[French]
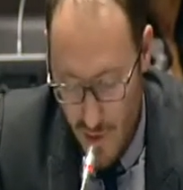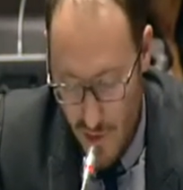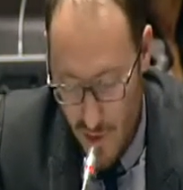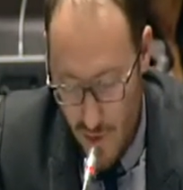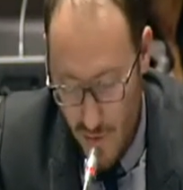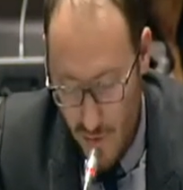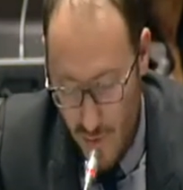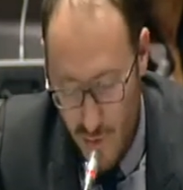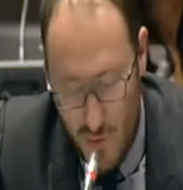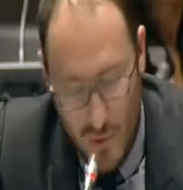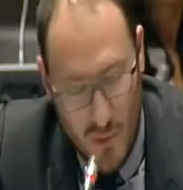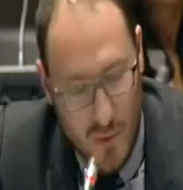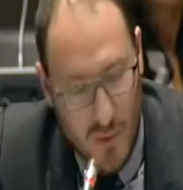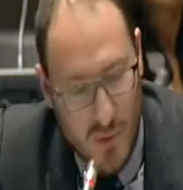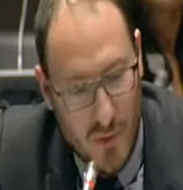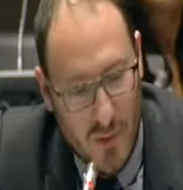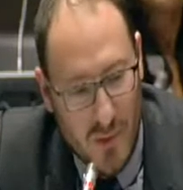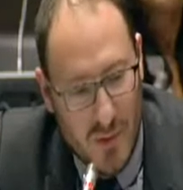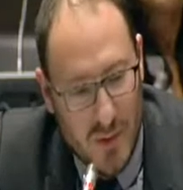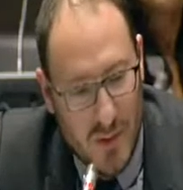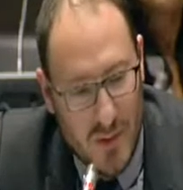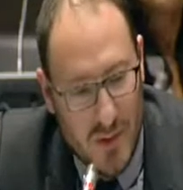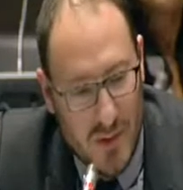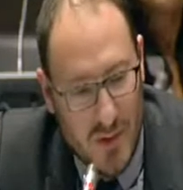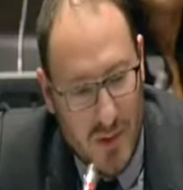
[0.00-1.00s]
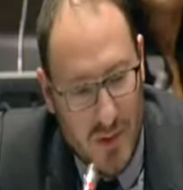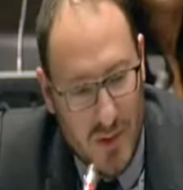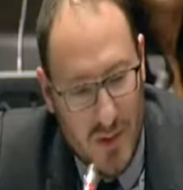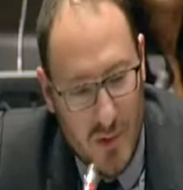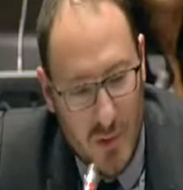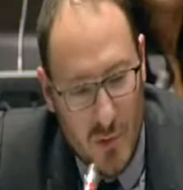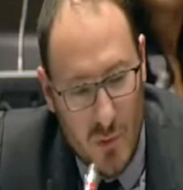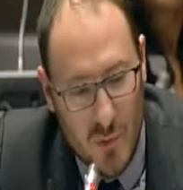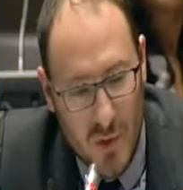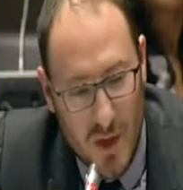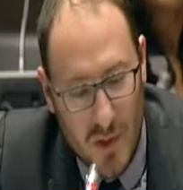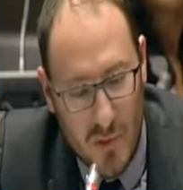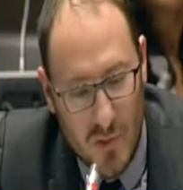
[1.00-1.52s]
Le 6
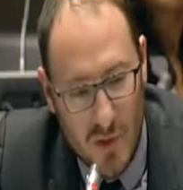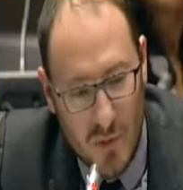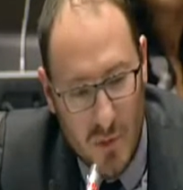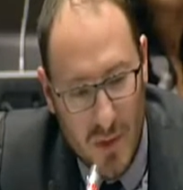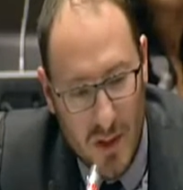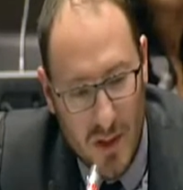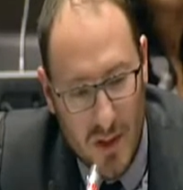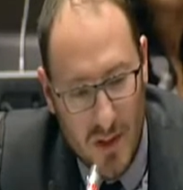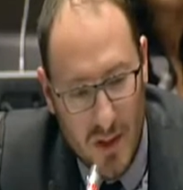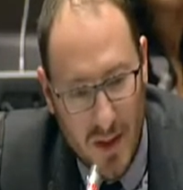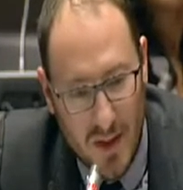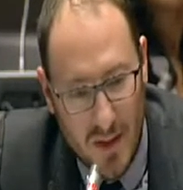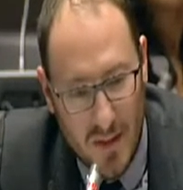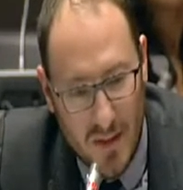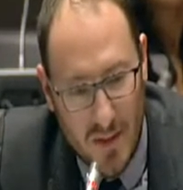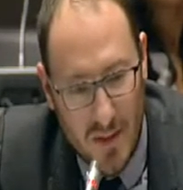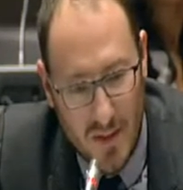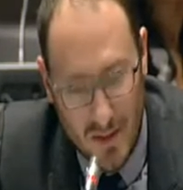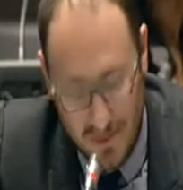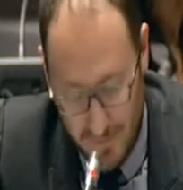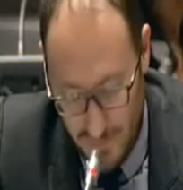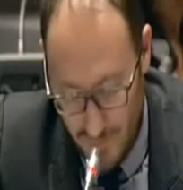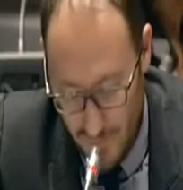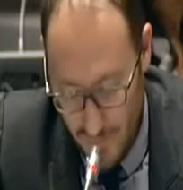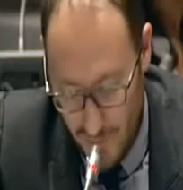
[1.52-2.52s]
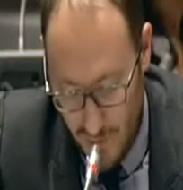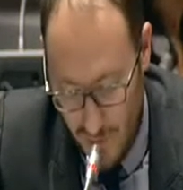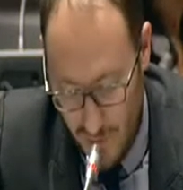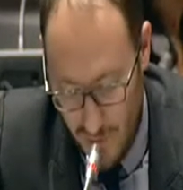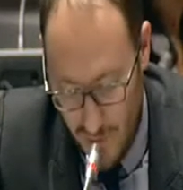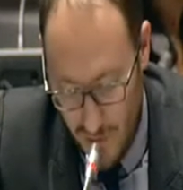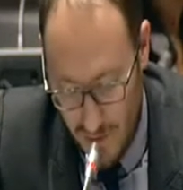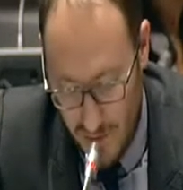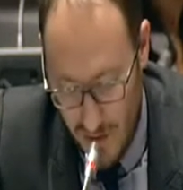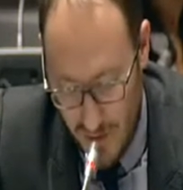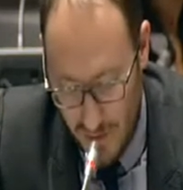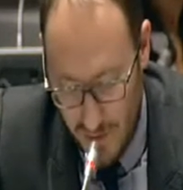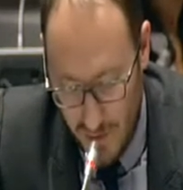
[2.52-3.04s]
juin 2016,
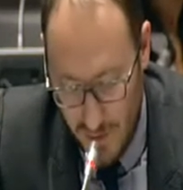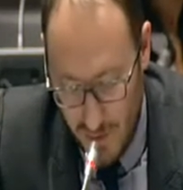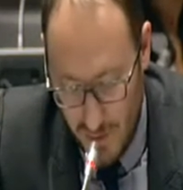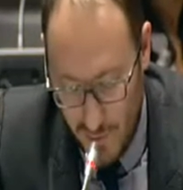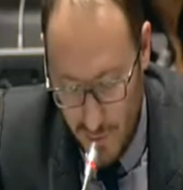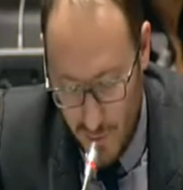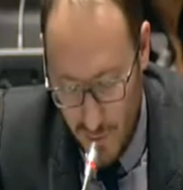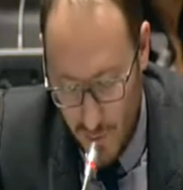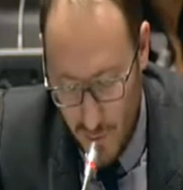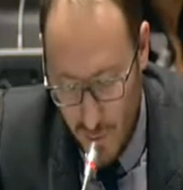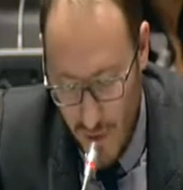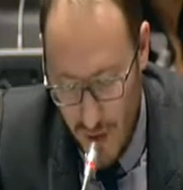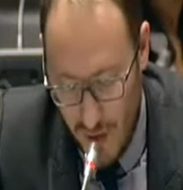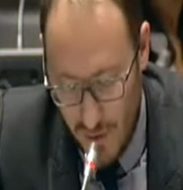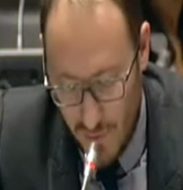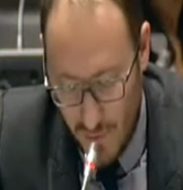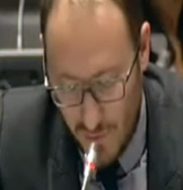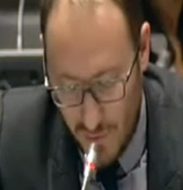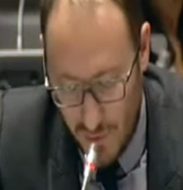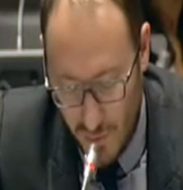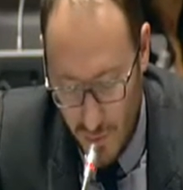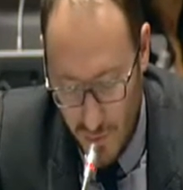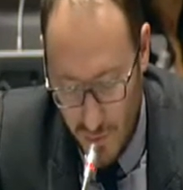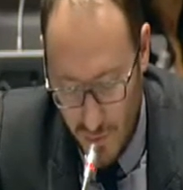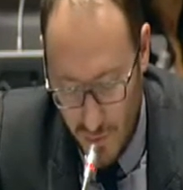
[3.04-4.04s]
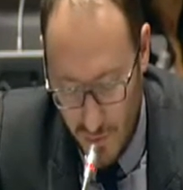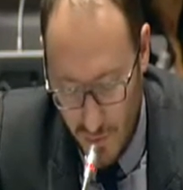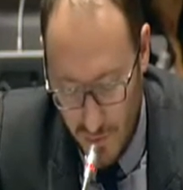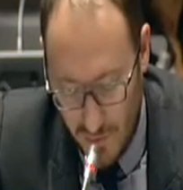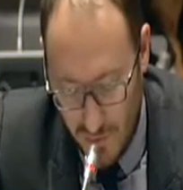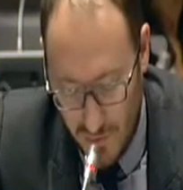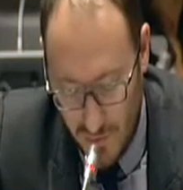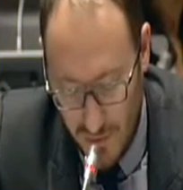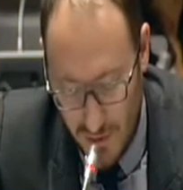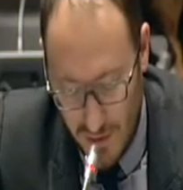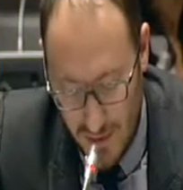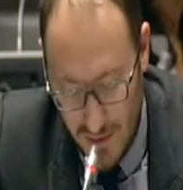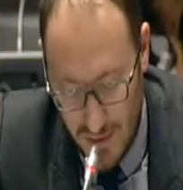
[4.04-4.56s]
un article de RFI
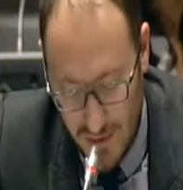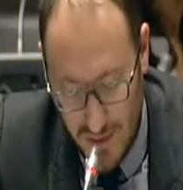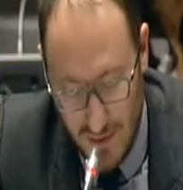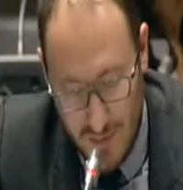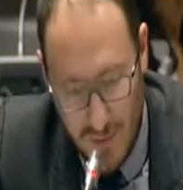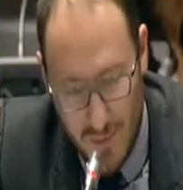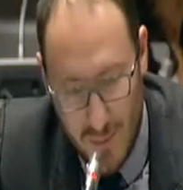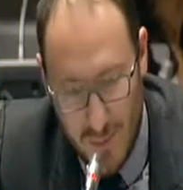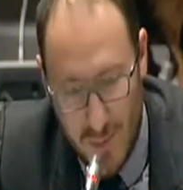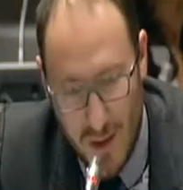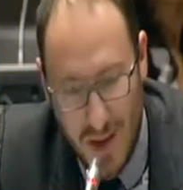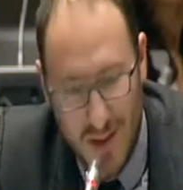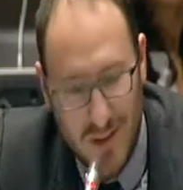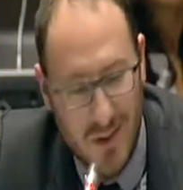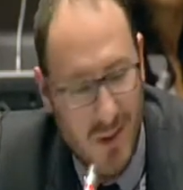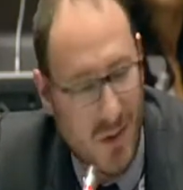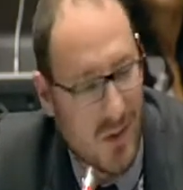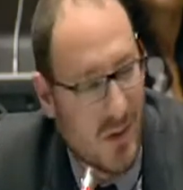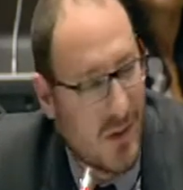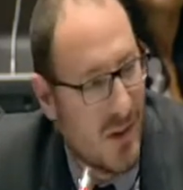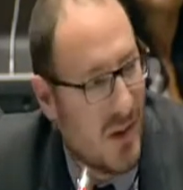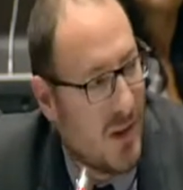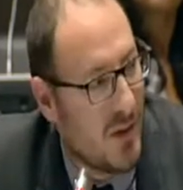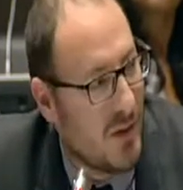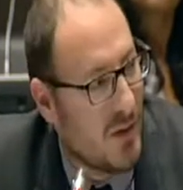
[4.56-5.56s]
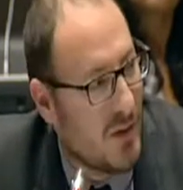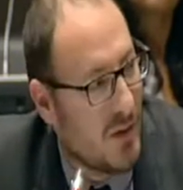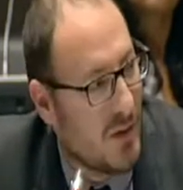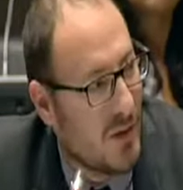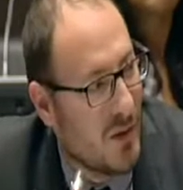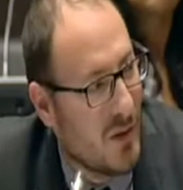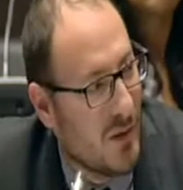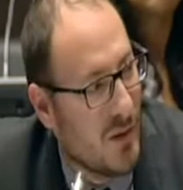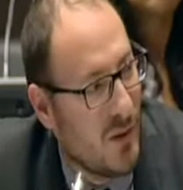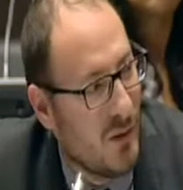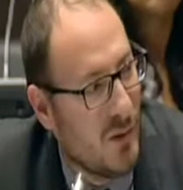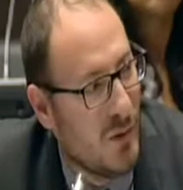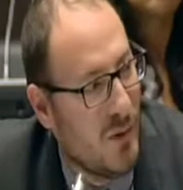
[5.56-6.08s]
Reuters présenter
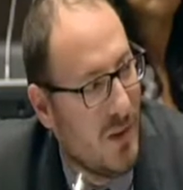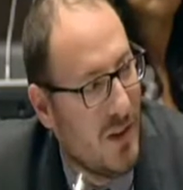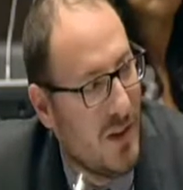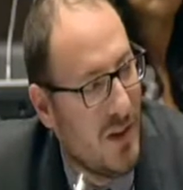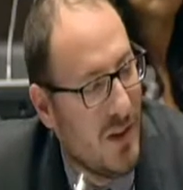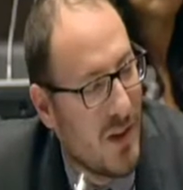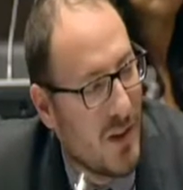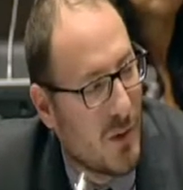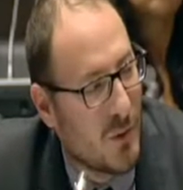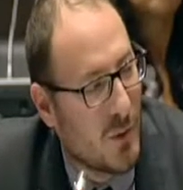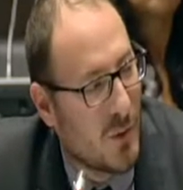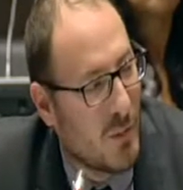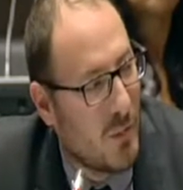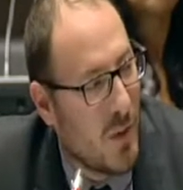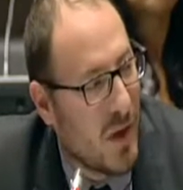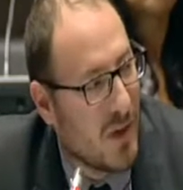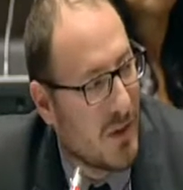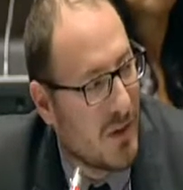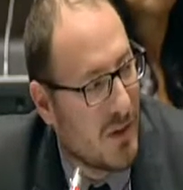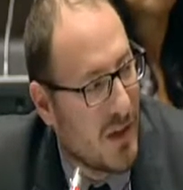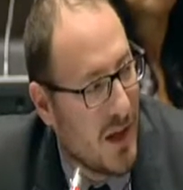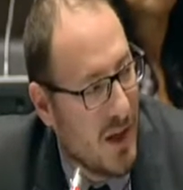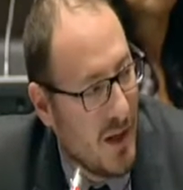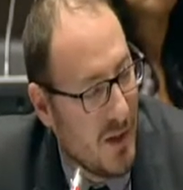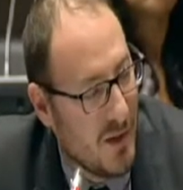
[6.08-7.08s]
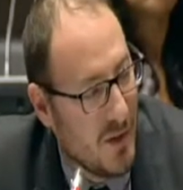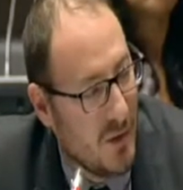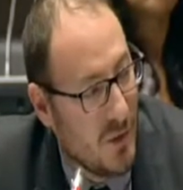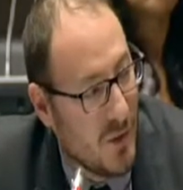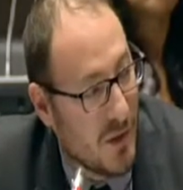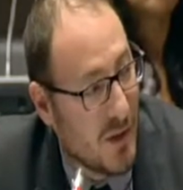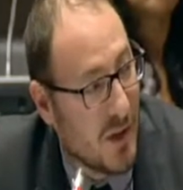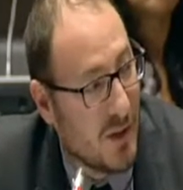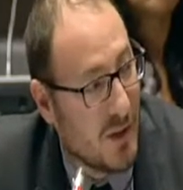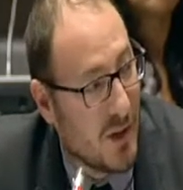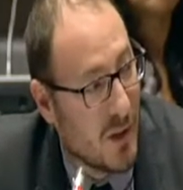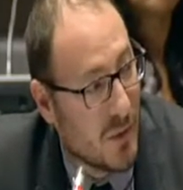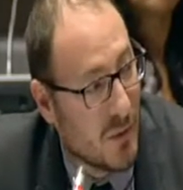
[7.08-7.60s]
l'utilisation partielle de
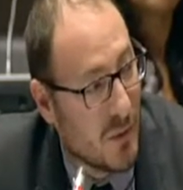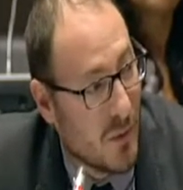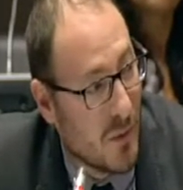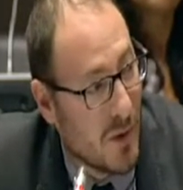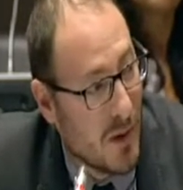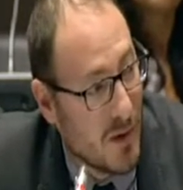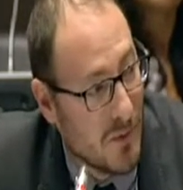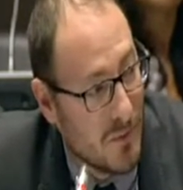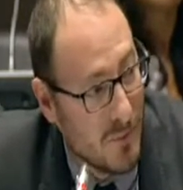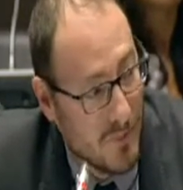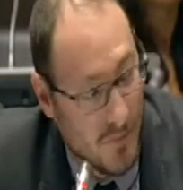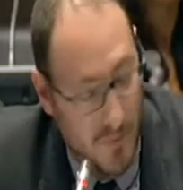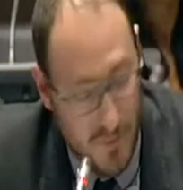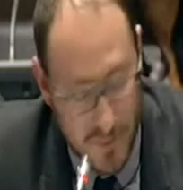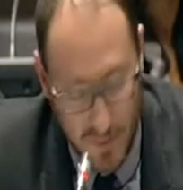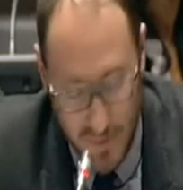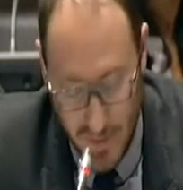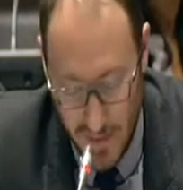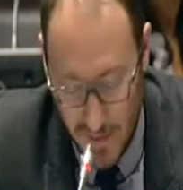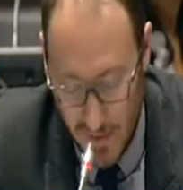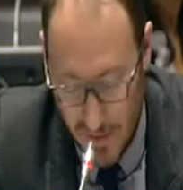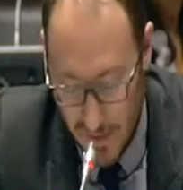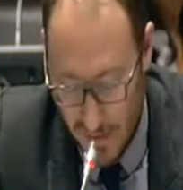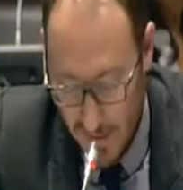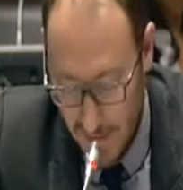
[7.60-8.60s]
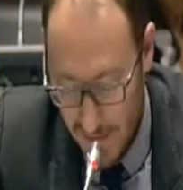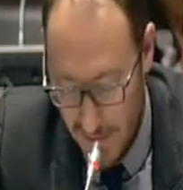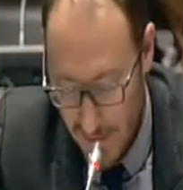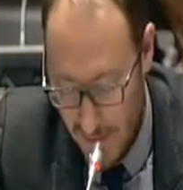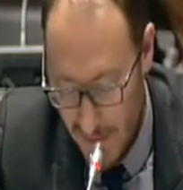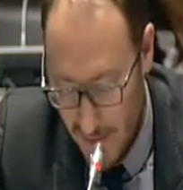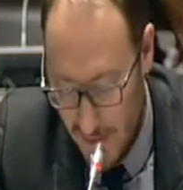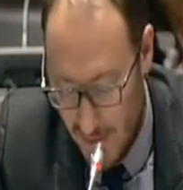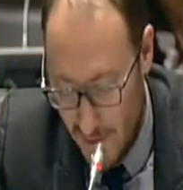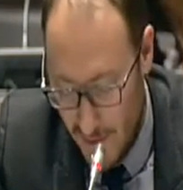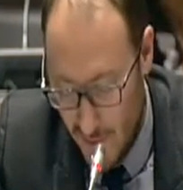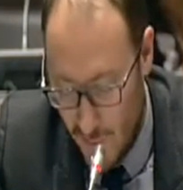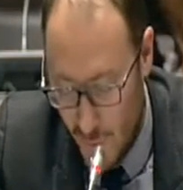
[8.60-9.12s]
cet argent-là.
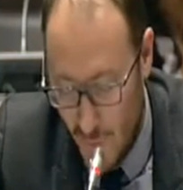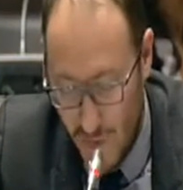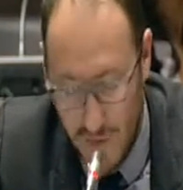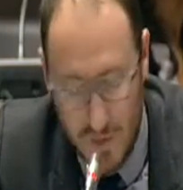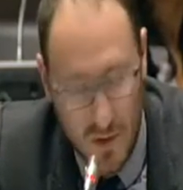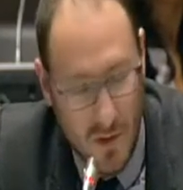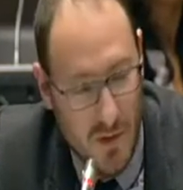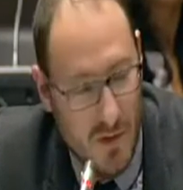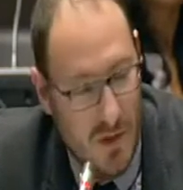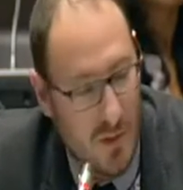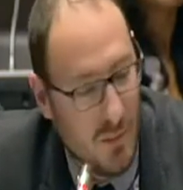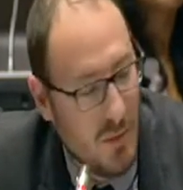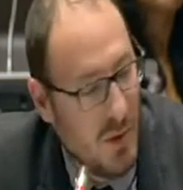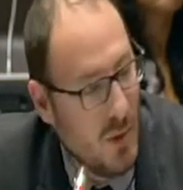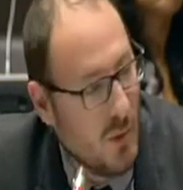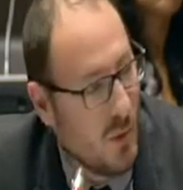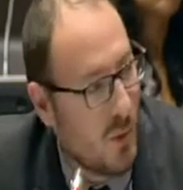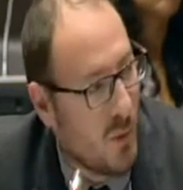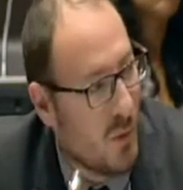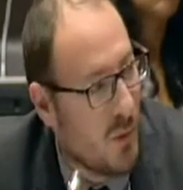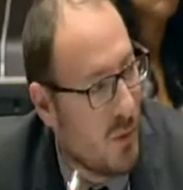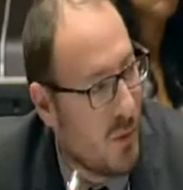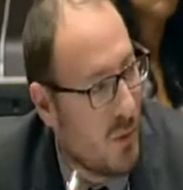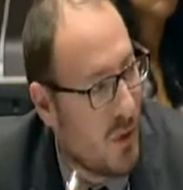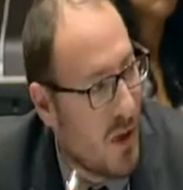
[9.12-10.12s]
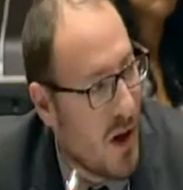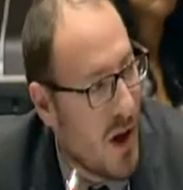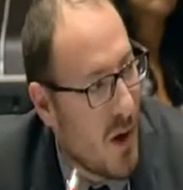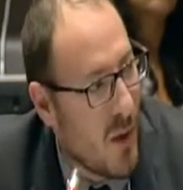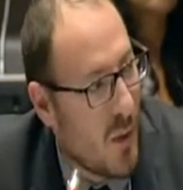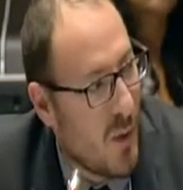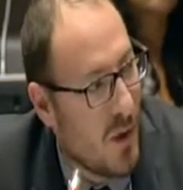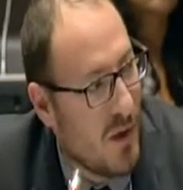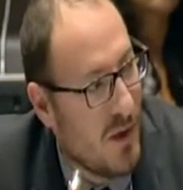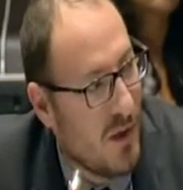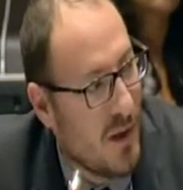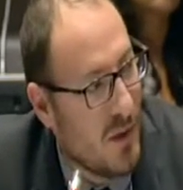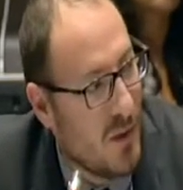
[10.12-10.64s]
70 millions de dollars ont été